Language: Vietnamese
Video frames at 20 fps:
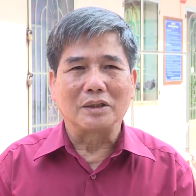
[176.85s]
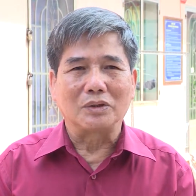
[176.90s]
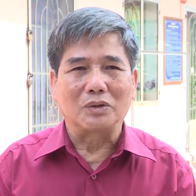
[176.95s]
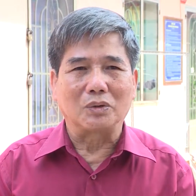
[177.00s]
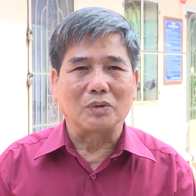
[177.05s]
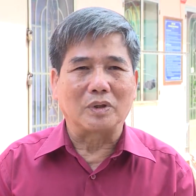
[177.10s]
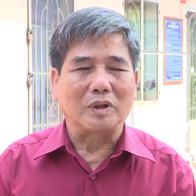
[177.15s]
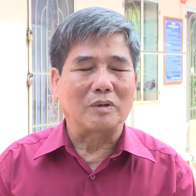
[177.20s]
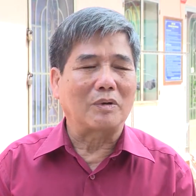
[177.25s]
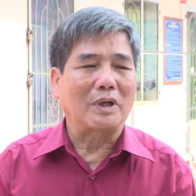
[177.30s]

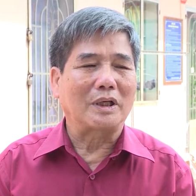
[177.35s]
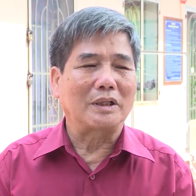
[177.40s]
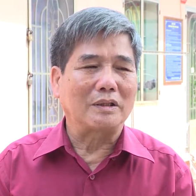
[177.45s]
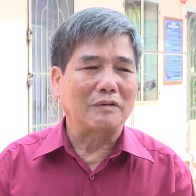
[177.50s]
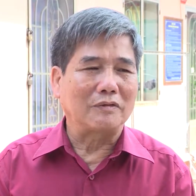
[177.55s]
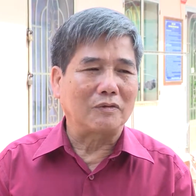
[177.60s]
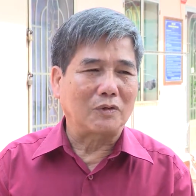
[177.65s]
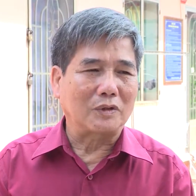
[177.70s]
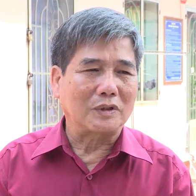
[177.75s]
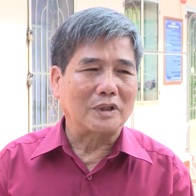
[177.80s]
Chủ tịch Ủy ban
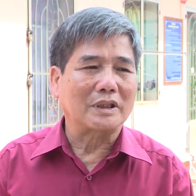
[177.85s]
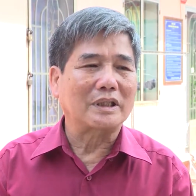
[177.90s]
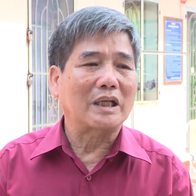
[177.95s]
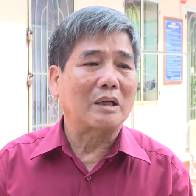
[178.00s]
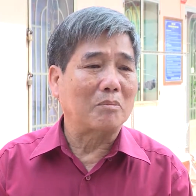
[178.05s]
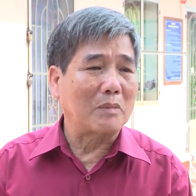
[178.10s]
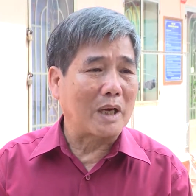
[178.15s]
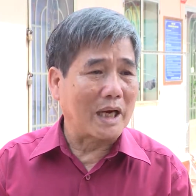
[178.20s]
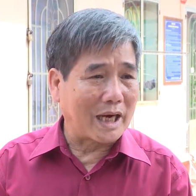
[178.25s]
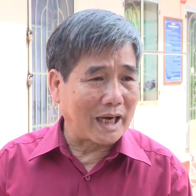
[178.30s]
nhân dân
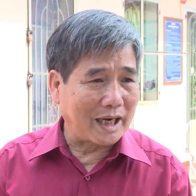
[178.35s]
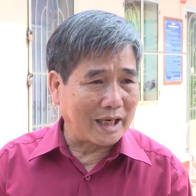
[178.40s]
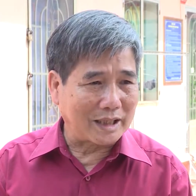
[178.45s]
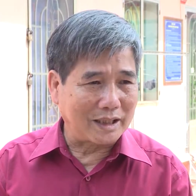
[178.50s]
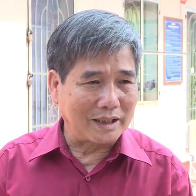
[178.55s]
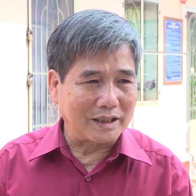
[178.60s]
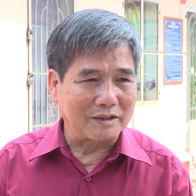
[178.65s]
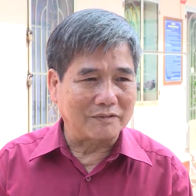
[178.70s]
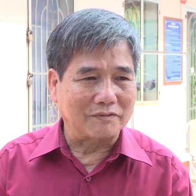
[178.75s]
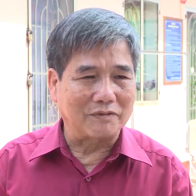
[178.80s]
tặng bằng khen
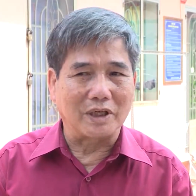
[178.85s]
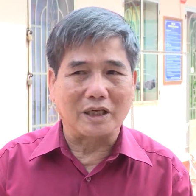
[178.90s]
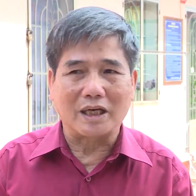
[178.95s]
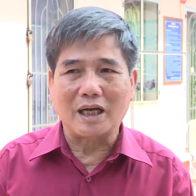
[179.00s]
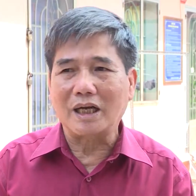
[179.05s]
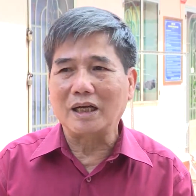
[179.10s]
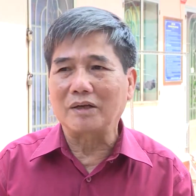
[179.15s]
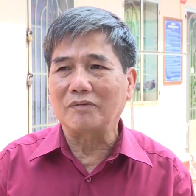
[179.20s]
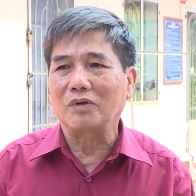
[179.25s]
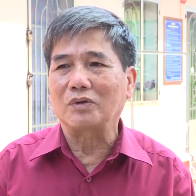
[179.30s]
về
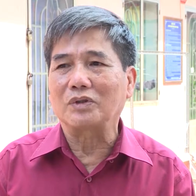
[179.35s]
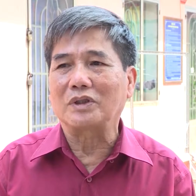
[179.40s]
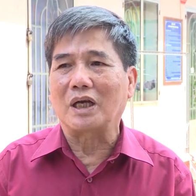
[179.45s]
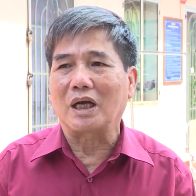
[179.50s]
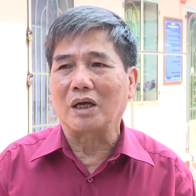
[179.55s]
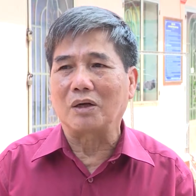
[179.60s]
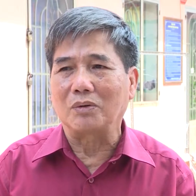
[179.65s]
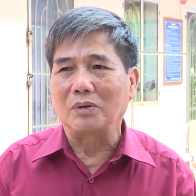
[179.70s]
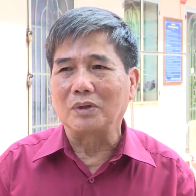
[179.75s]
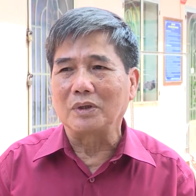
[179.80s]
các cái phong
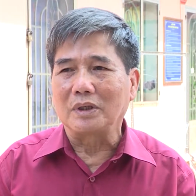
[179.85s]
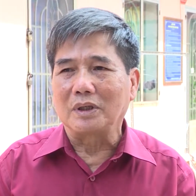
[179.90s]
trào